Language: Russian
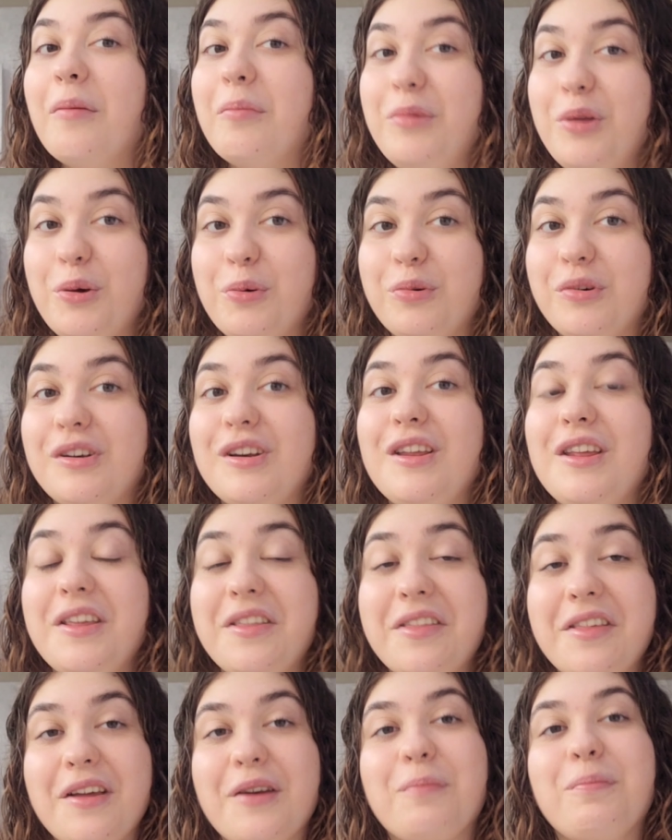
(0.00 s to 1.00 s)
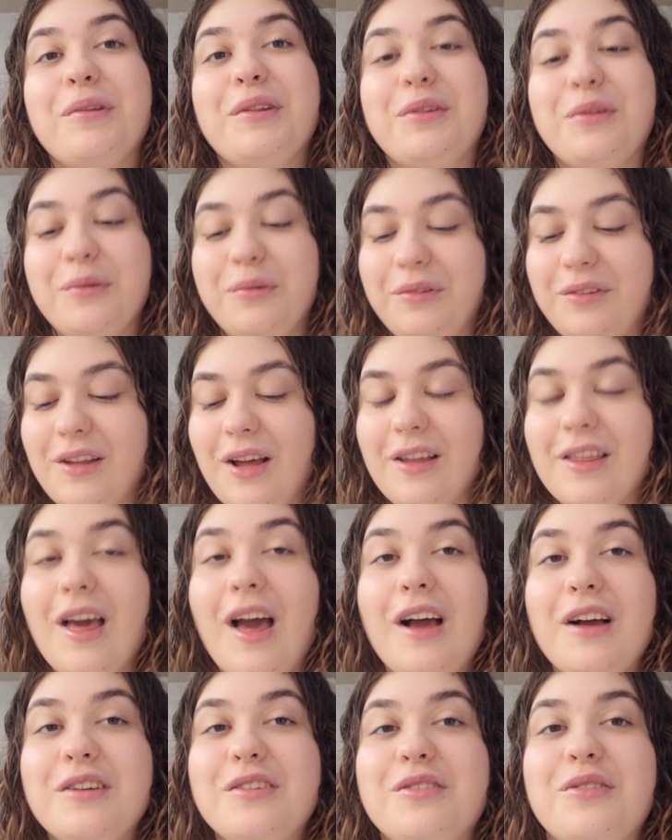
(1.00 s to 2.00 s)
Мне уже не терпится узнать,
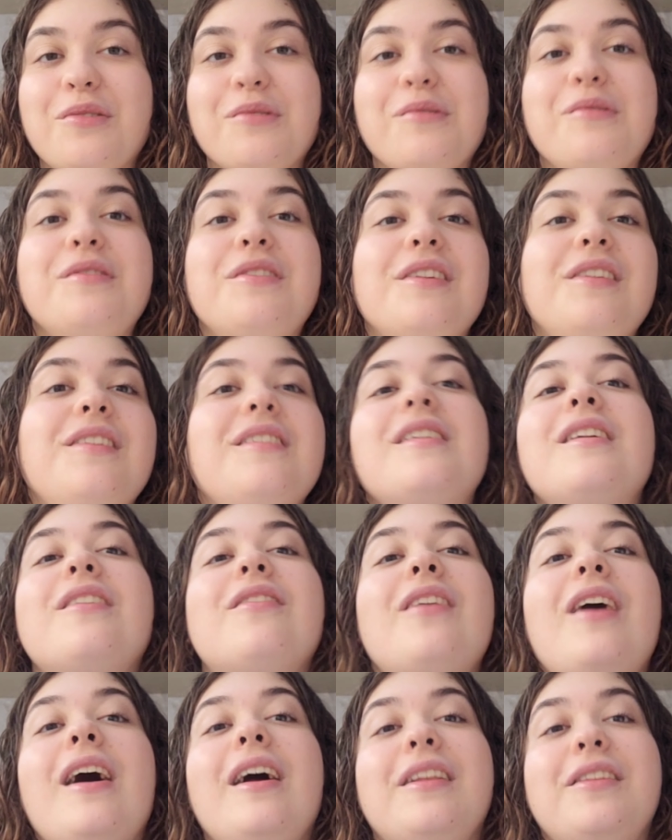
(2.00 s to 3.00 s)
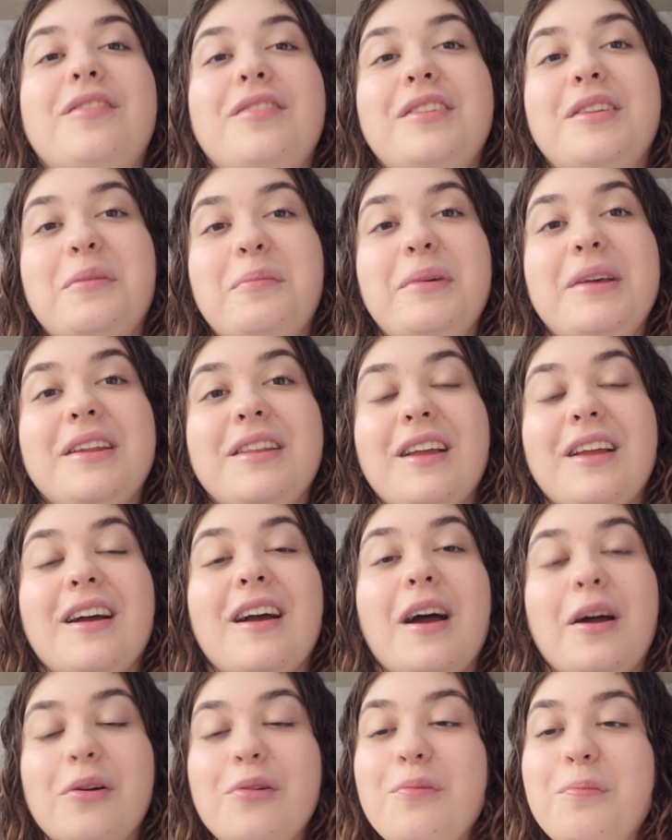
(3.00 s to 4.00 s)
что же скрывает в себе эта
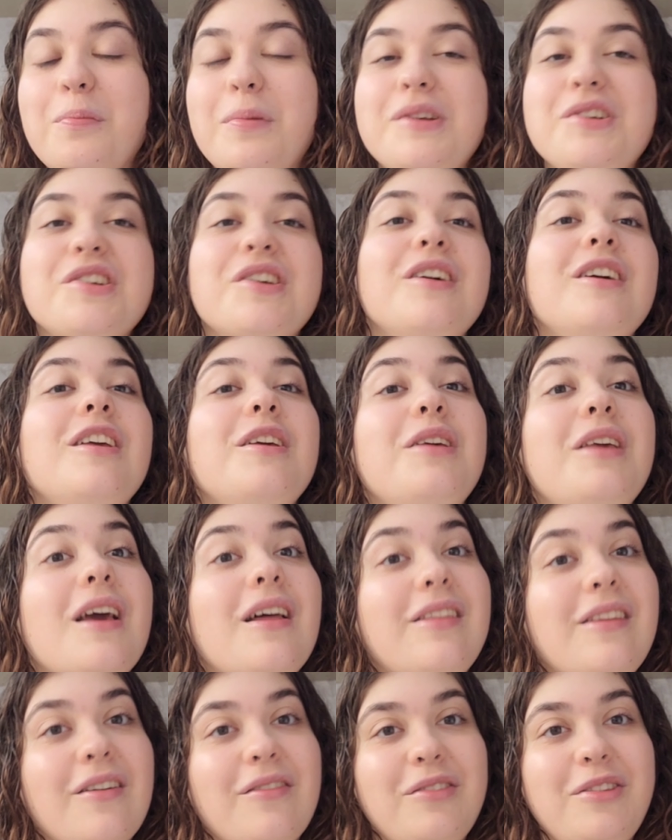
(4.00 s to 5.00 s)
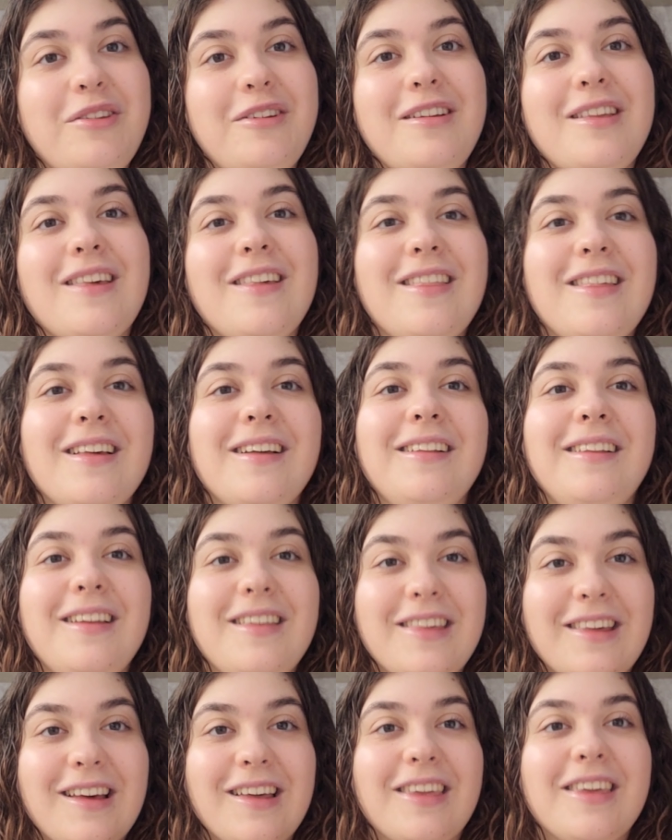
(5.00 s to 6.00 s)
коробочка, и я давно не делала
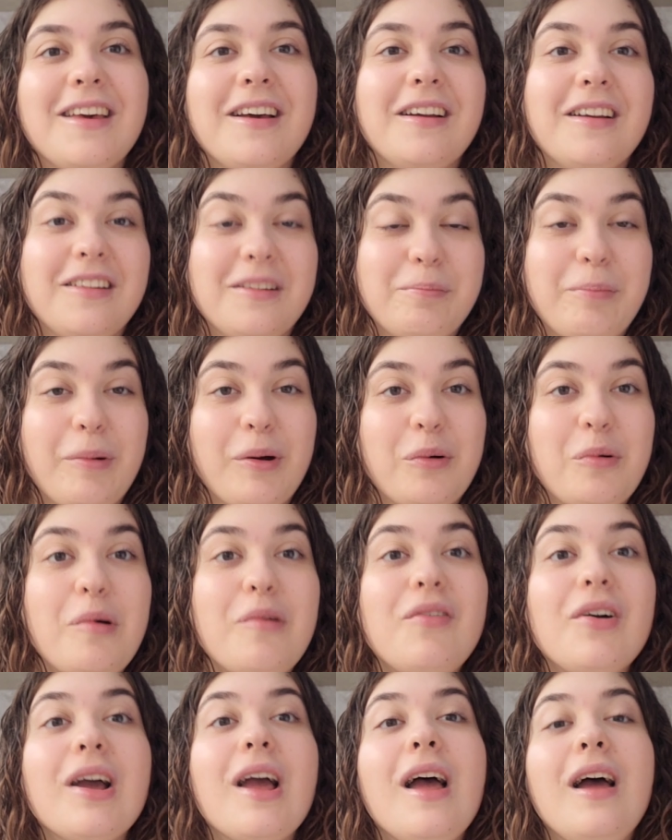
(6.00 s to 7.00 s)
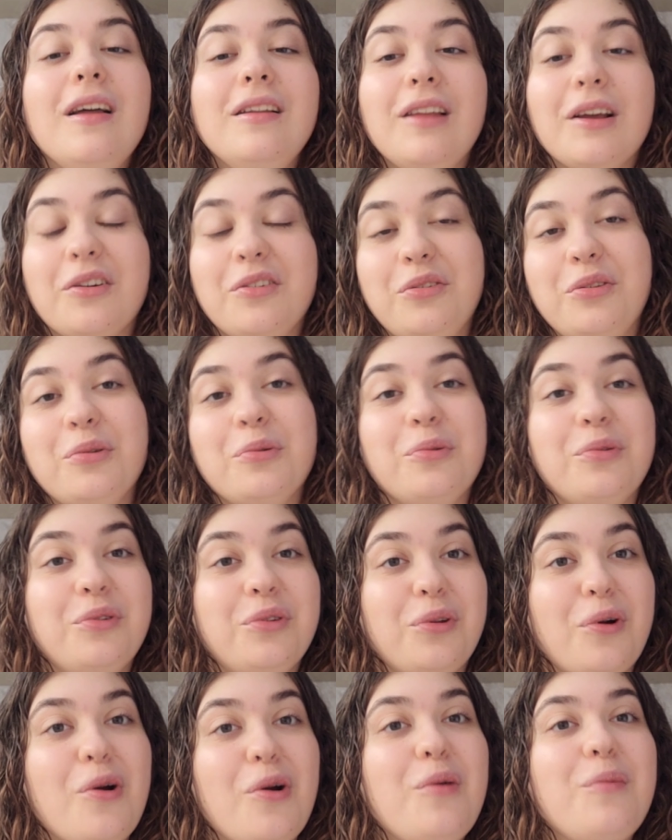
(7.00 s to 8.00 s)
никаких распаковок, так что что
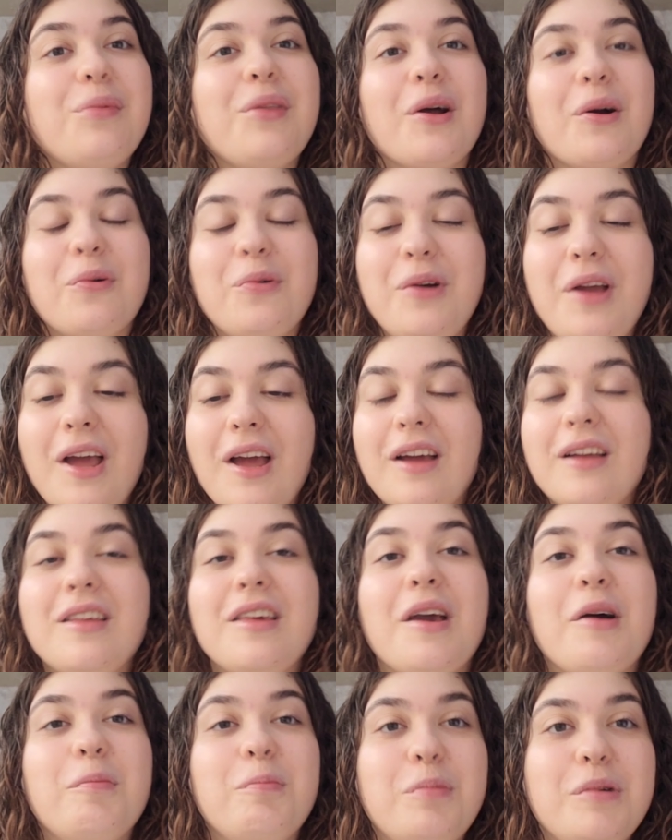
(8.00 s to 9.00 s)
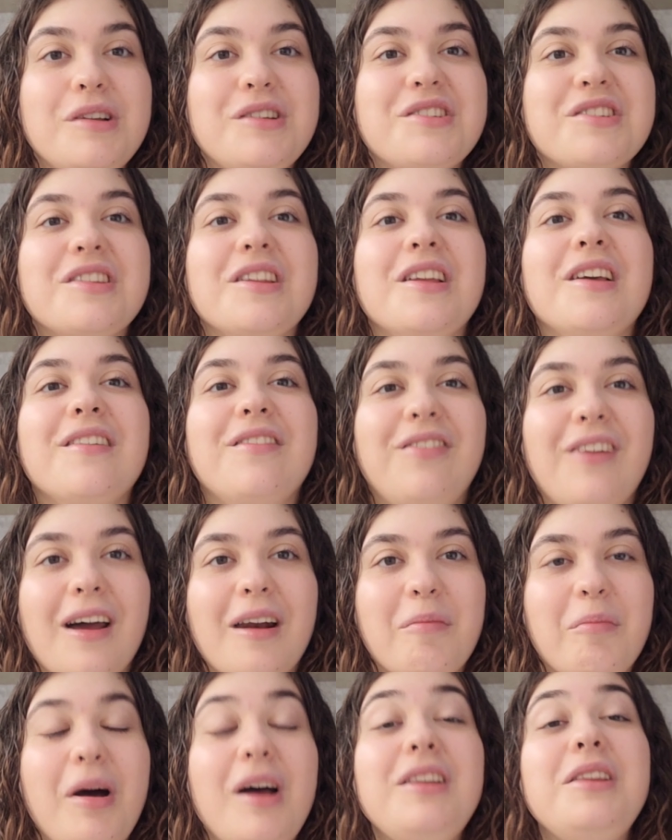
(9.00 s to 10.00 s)
устроим такой необычный
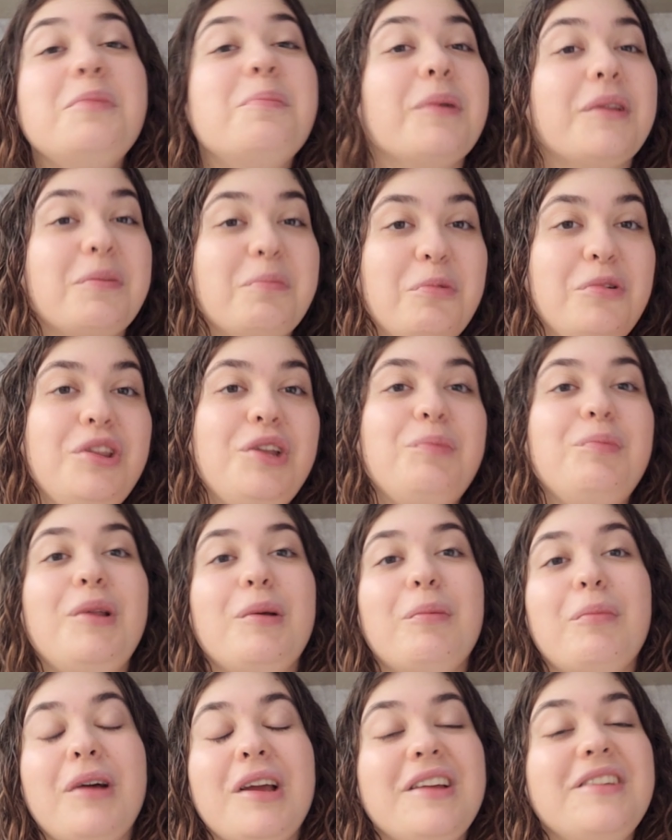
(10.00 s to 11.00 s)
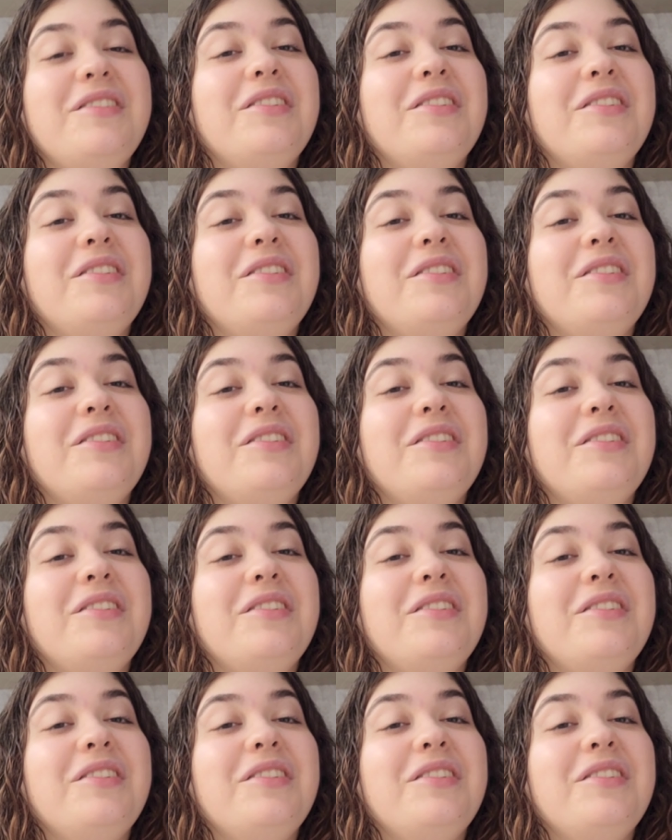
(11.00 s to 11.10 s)
формат и посмотрим на мои